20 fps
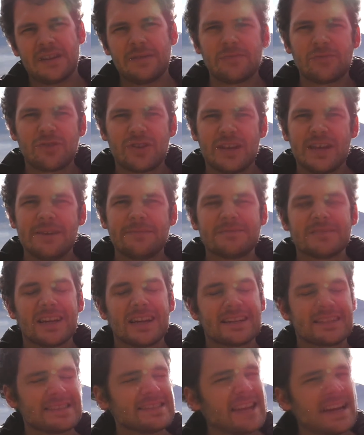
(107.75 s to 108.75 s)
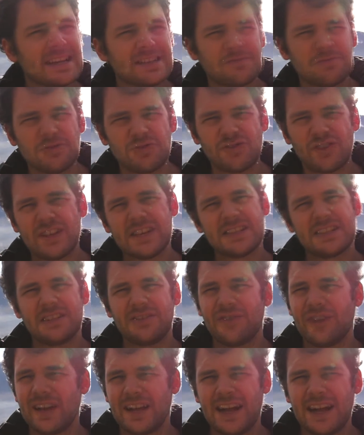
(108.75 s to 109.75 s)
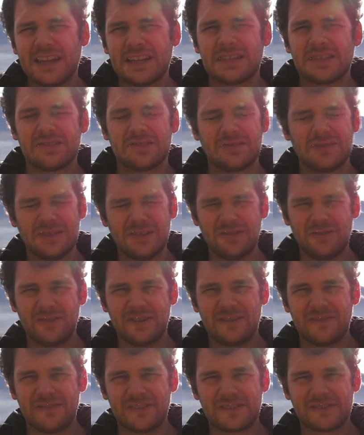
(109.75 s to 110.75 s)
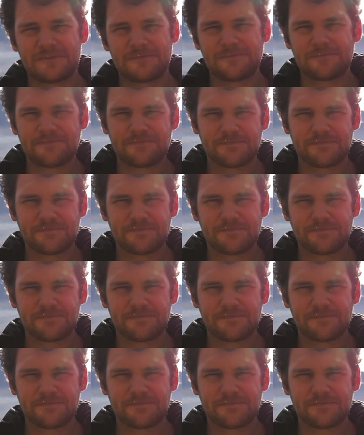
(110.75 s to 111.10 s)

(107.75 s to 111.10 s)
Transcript: indem du dir eben sagst, ja, ich bin schlecht, ich verkack das oder so etwas.